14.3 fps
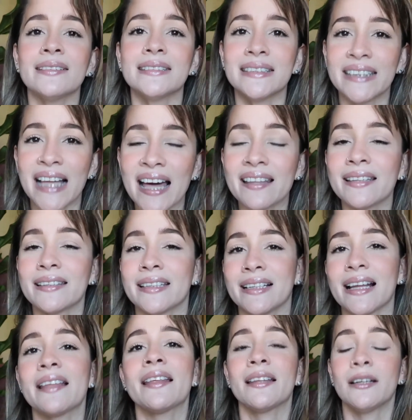nada de
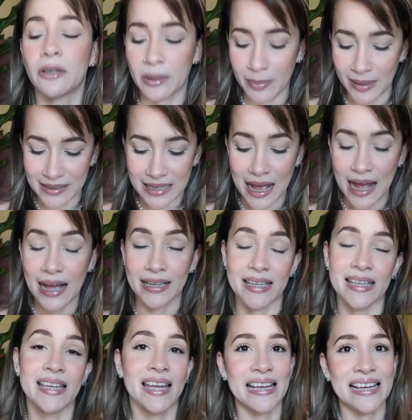nada de lo que pasa
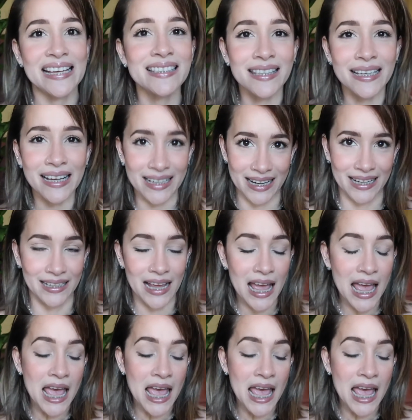aquí en este canal.